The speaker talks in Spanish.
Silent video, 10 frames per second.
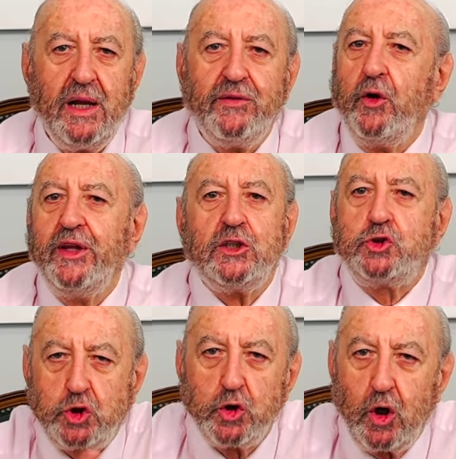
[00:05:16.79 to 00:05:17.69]
donde
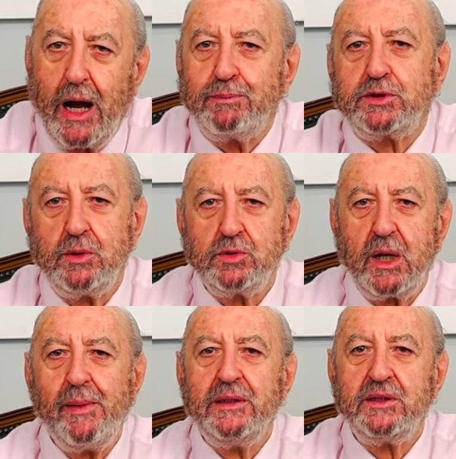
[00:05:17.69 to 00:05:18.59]
todo,
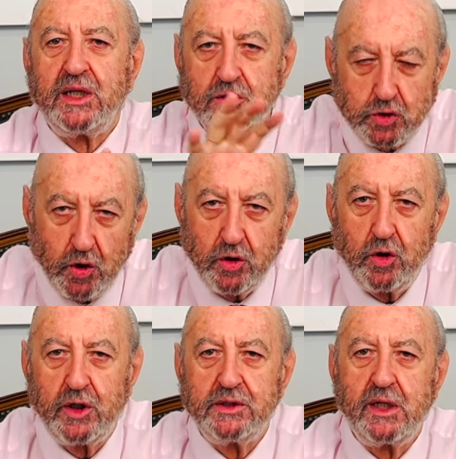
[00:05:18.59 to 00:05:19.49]
absolutamente todo
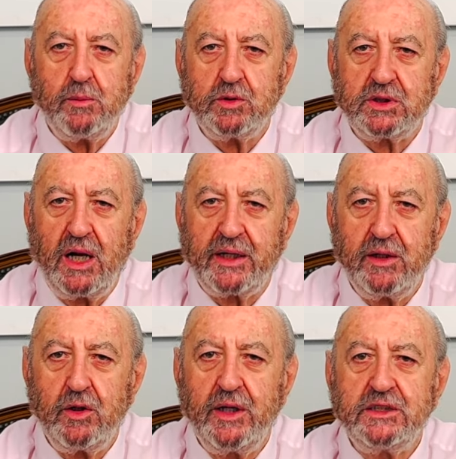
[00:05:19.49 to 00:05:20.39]
lo que tenemos
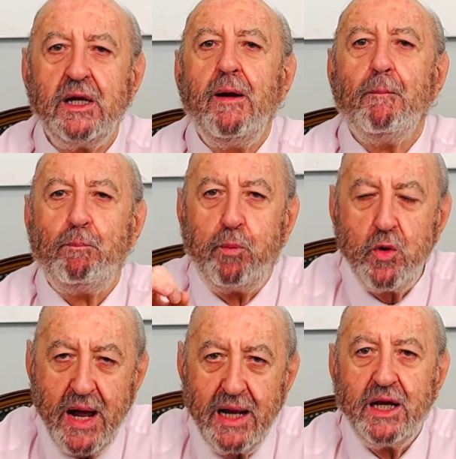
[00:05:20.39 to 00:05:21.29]
alrededor es
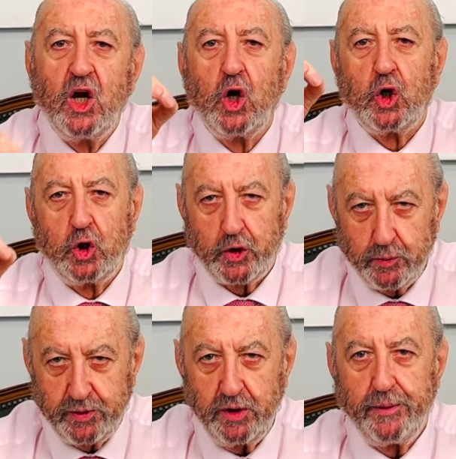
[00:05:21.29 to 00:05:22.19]
pura
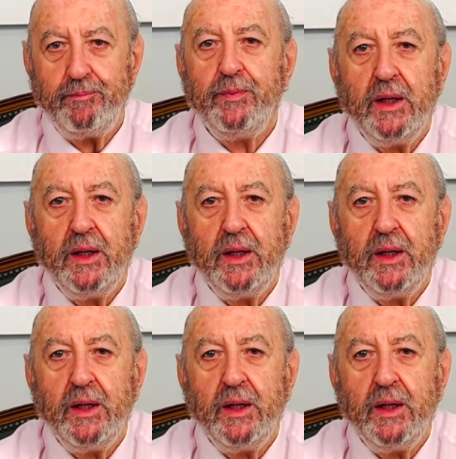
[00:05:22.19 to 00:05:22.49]
corrupción.